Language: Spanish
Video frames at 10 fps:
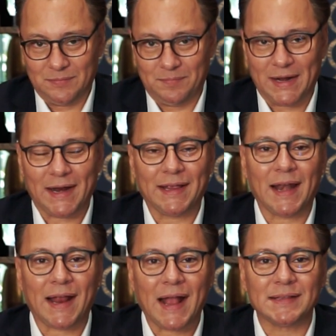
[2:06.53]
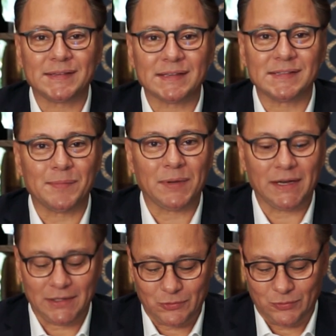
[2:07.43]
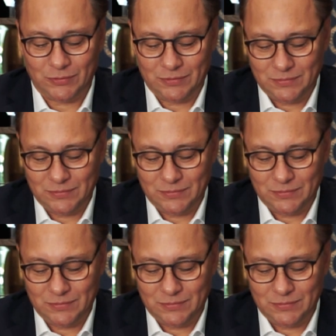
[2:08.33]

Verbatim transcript: para que alcances la plenitud.